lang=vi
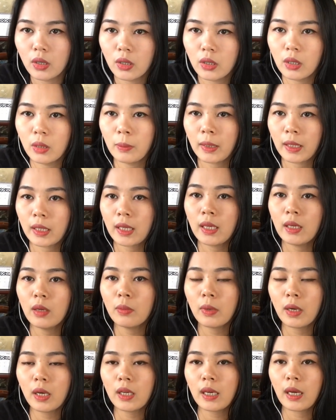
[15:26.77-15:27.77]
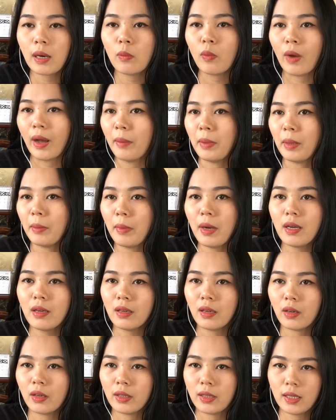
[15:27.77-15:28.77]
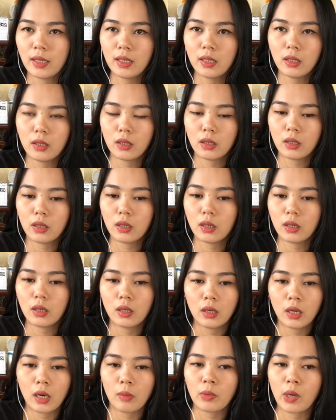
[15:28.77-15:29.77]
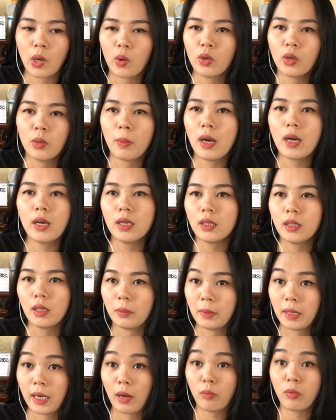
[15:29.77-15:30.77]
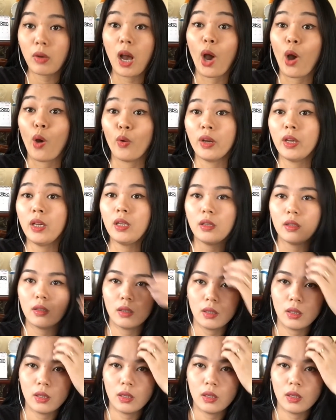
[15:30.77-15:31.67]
nhưng mà khi lúc đó là ông ngoại mình mất rồi với ông nội rồi mất hết rồi, mình không có hỏi